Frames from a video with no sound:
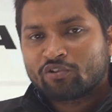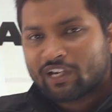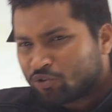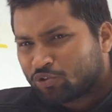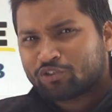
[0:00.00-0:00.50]
तो
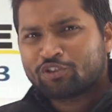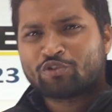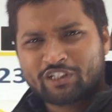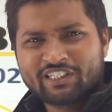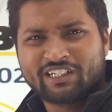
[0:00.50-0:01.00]
क्या
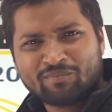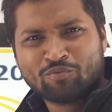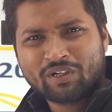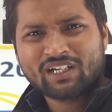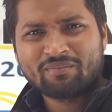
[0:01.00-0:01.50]
2023 की
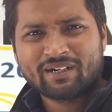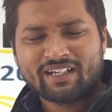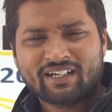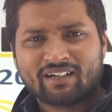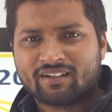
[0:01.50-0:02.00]
मूवी के लिए बटे
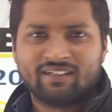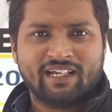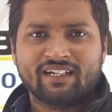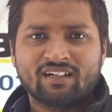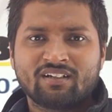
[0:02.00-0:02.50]
हैं
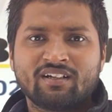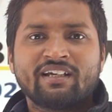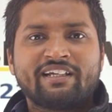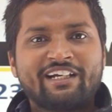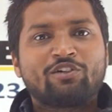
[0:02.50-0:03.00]
नहीं ना
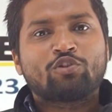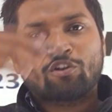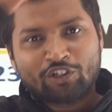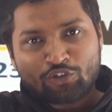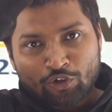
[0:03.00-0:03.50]
ये
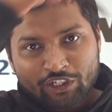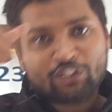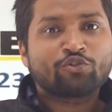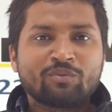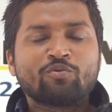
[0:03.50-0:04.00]

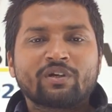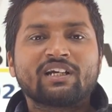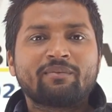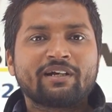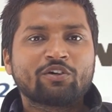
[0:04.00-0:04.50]
2022 की मूवी
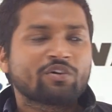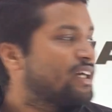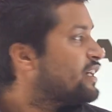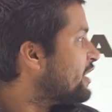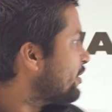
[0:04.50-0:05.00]
के लिए बटे
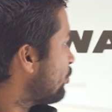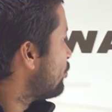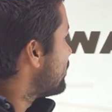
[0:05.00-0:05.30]
होंगे तो